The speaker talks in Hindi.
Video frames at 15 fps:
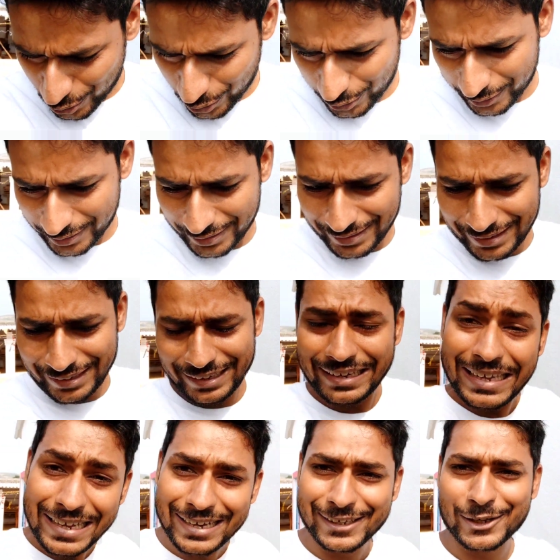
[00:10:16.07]
और
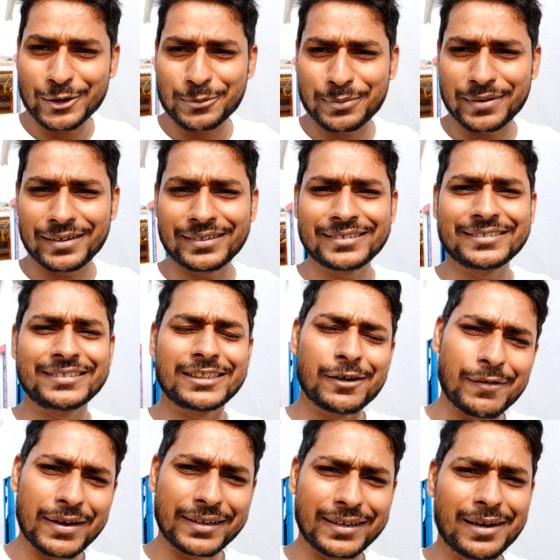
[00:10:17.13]
एक हज़ार रुपया
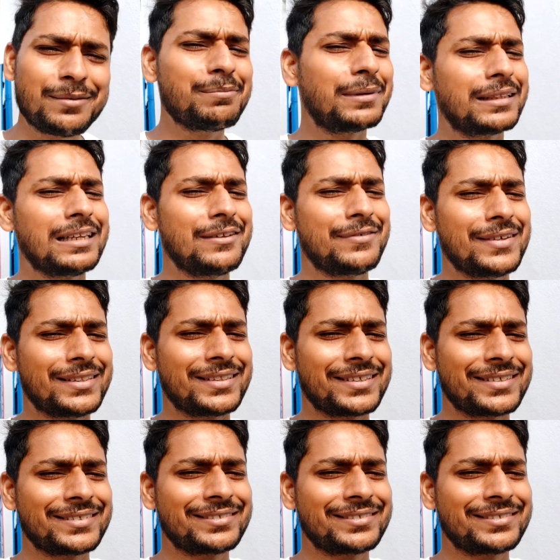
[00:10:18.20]
दवाई का मंथली फीस है